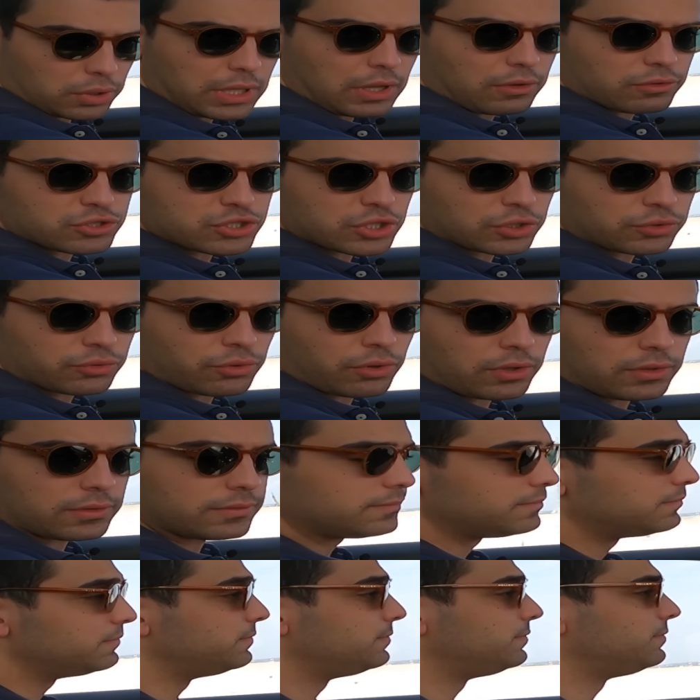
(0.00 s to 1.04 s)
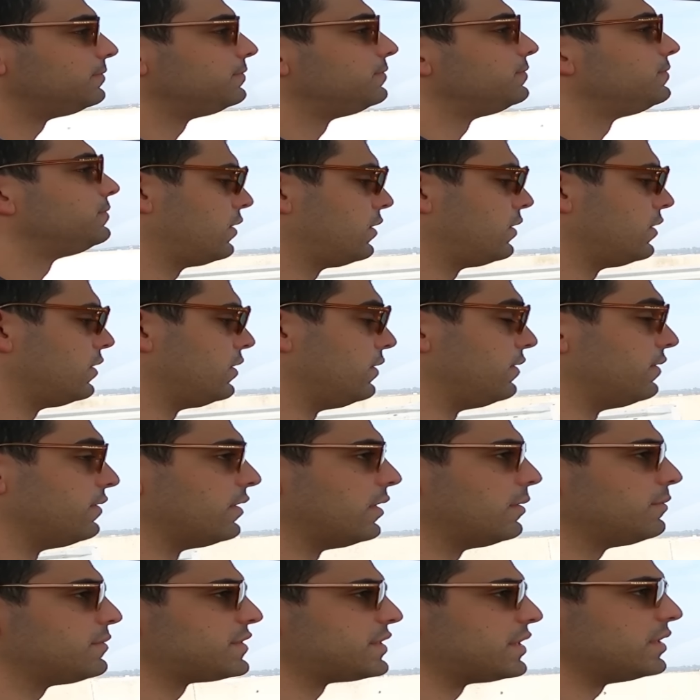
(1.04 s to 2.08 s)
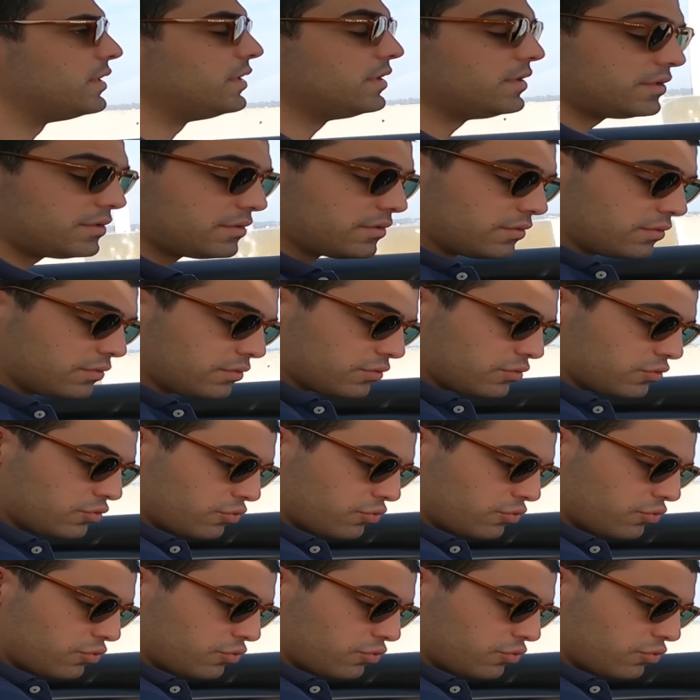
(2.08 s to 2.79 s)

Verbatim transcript: Launch Control. E vamos a isto.